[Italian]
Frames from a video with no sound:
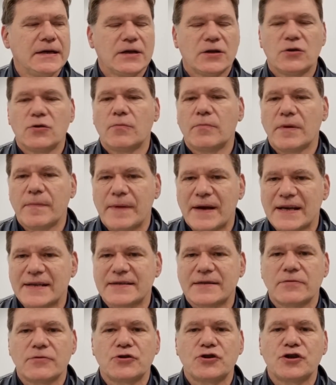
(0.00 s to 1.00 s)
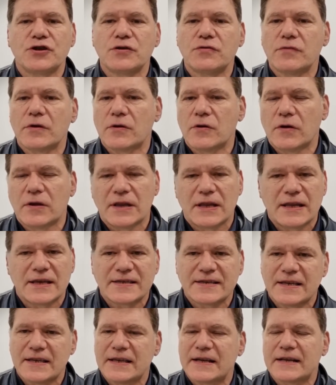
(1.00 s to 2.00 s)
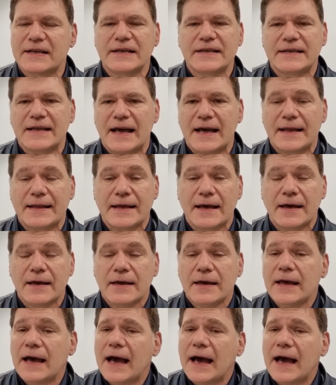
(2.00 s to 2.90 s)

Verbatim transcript: non mi bastano i 5 gol alla Salernitana,